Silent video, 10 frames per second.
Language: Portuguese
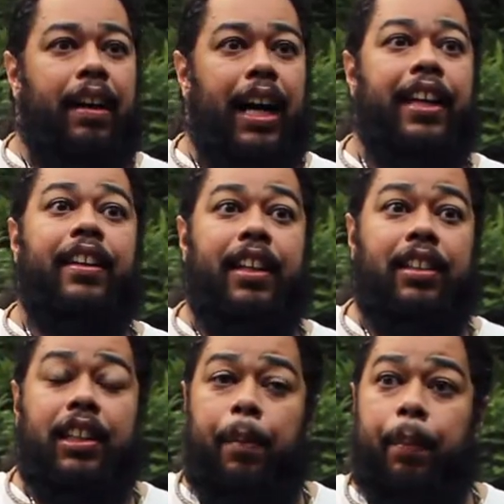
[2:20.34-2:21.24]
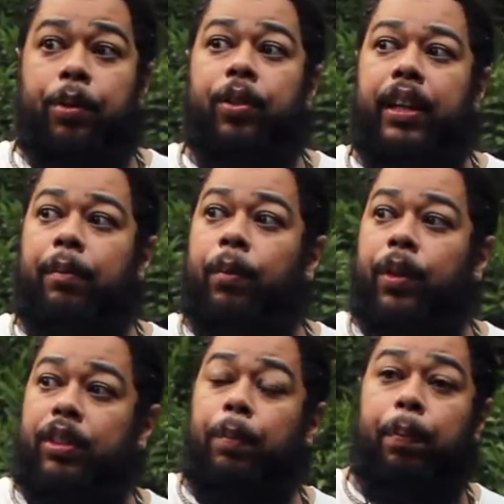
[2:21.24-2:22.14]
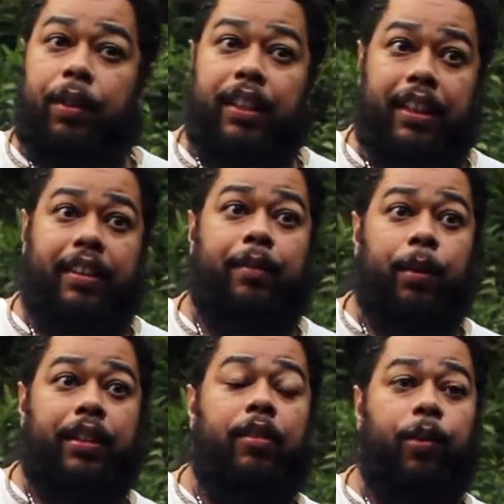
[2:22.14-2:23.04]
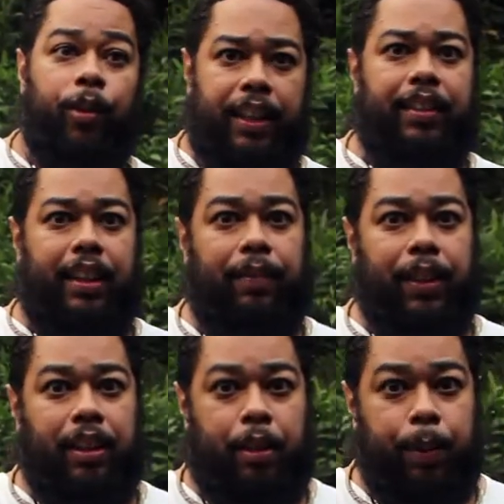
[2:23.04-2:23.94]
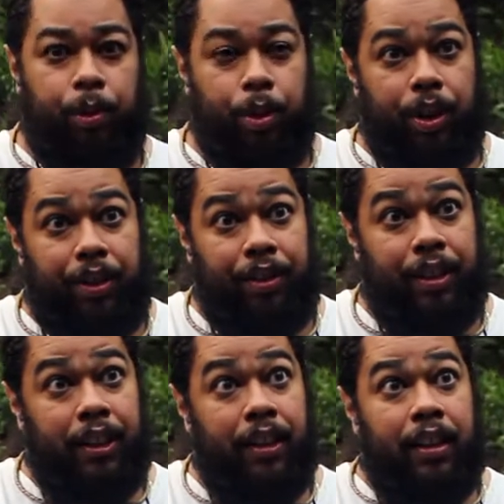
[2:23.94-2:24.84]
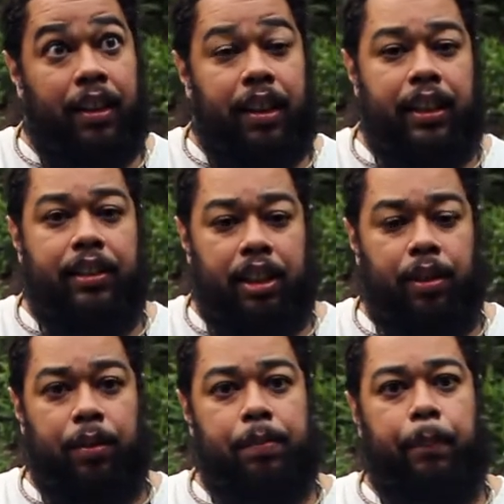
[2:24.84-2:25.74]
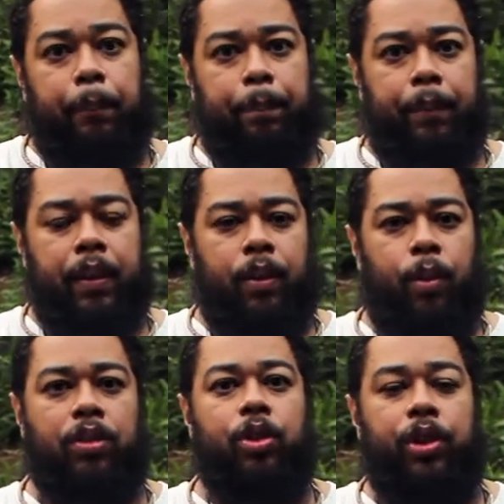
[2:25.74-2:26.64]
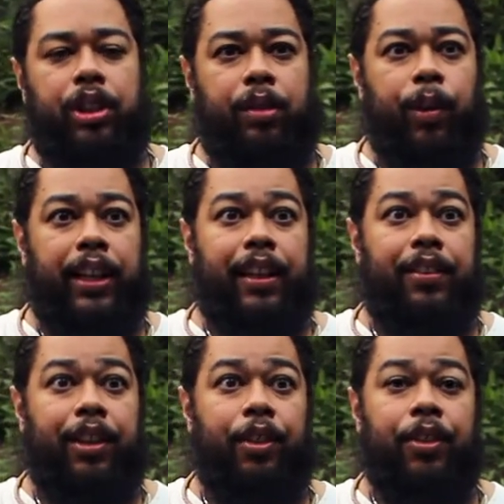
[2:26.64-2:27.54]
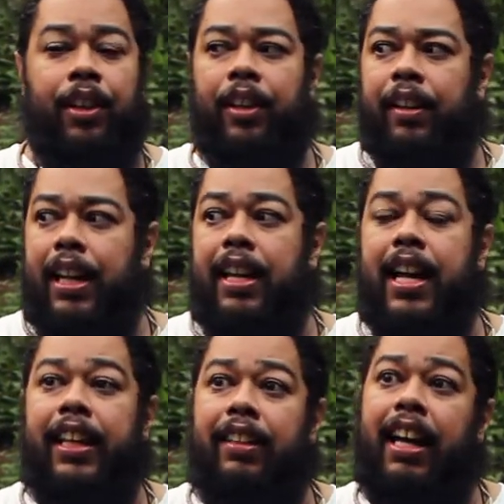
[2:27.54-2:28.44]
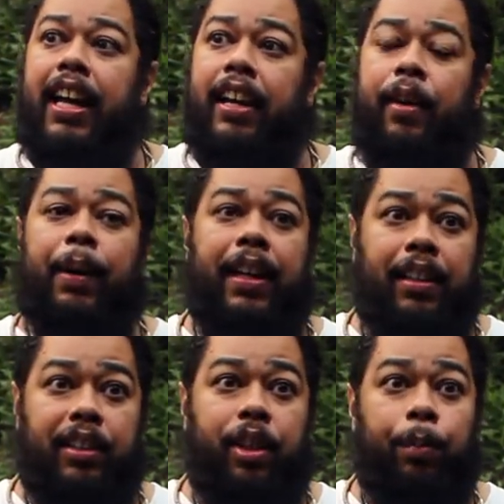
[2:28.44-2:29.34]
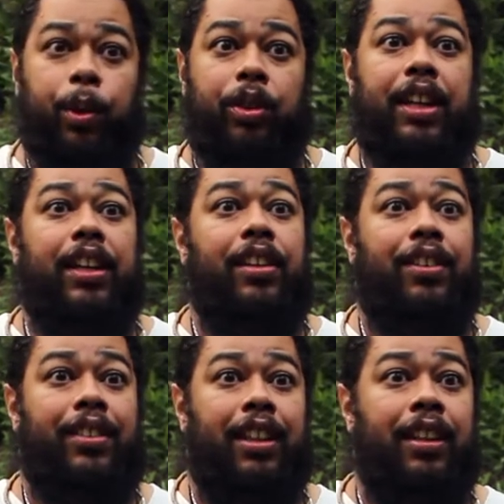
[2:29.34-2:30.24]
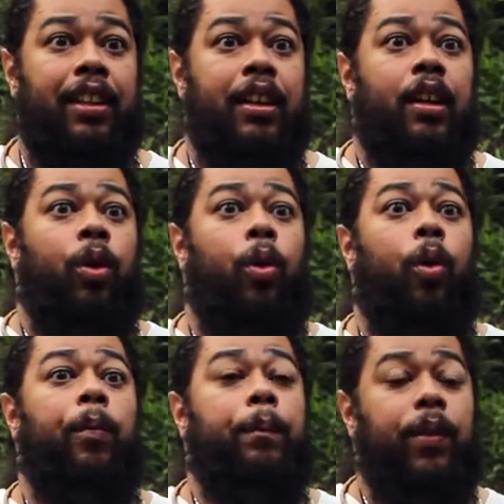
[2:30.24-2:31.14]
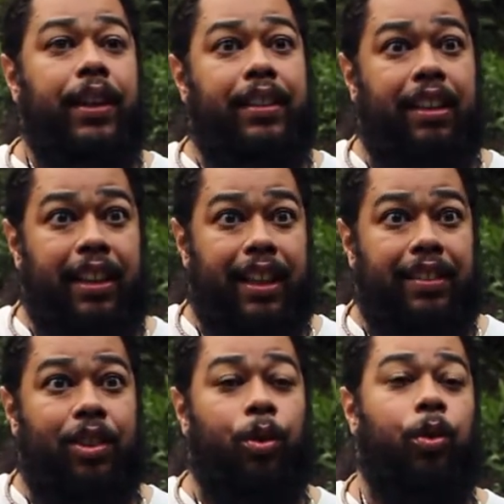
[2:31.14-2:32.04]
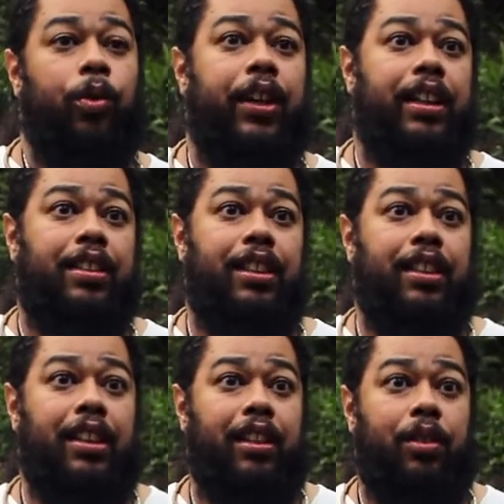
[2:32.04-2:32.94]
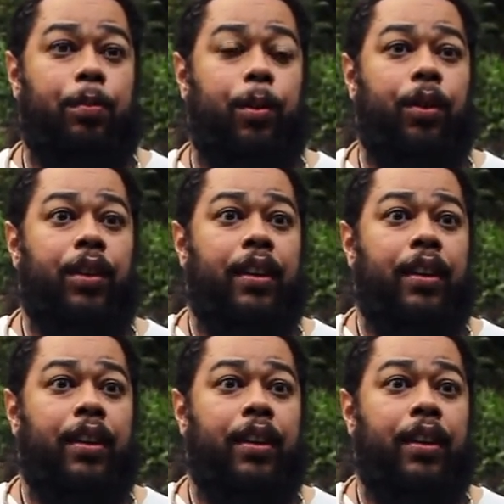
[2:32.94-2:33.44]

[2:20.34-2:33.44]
A igreja ainda possuía muito poder e muita influência na vida das pessoas. Então, quando o druidismo renasceu, ele ainda era uma religião monoteísta, com muita ligação com o cristianismo